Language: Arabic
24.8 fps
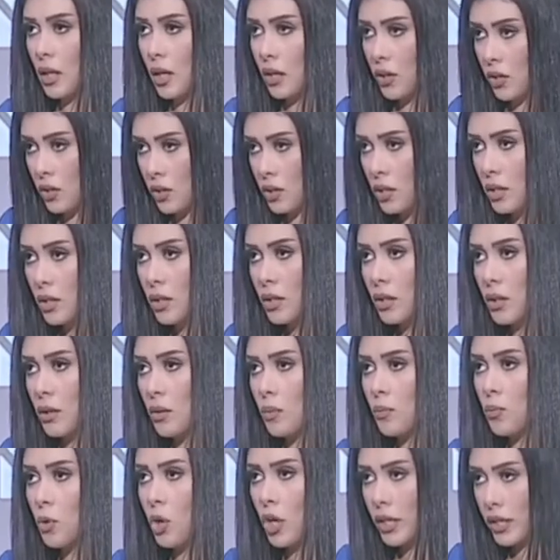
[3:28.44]
حرارة
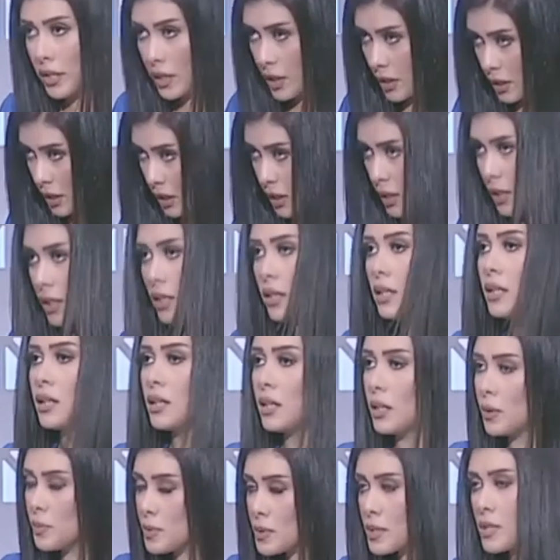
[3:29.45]
عالية. معينة مم.
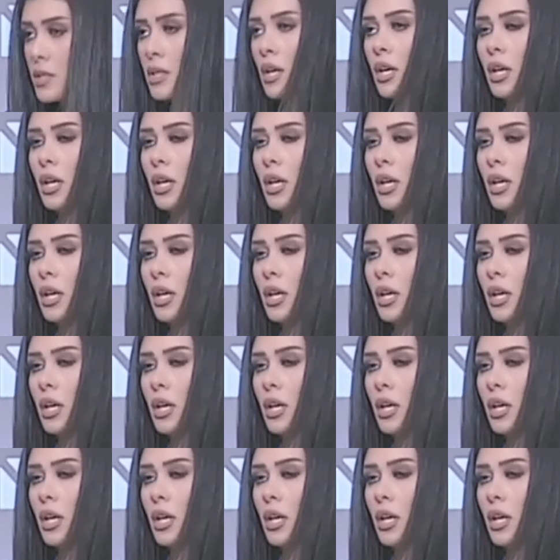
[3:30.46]
لللبس